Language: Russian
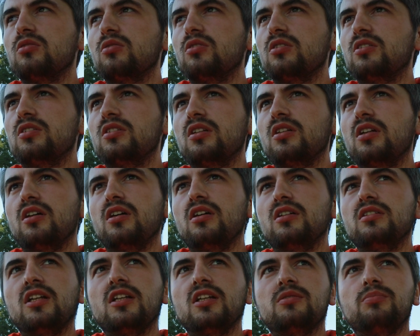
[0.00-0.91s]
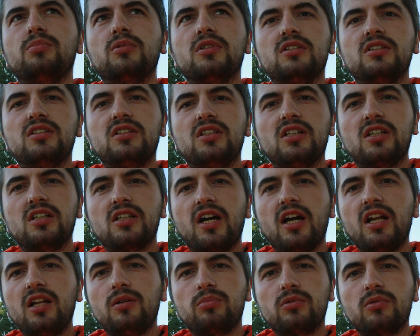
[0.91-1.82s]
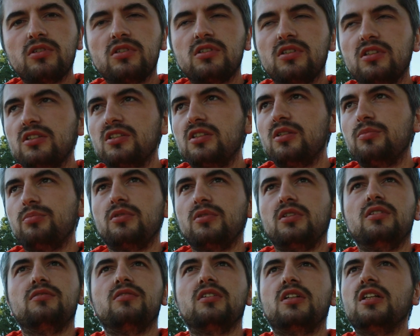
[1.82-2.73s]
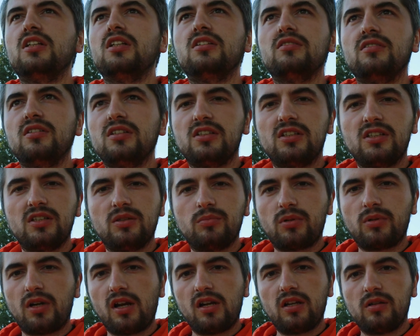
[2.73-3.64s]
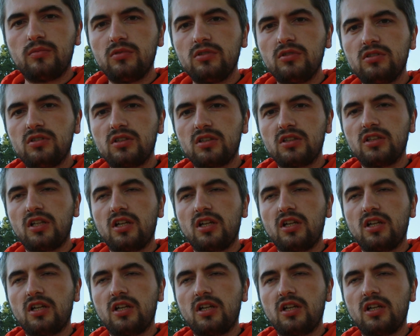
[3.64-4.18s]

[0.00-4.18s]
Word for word: То есть э, нас предостерегали просто, типа, не выкидывайте неправильный мусор,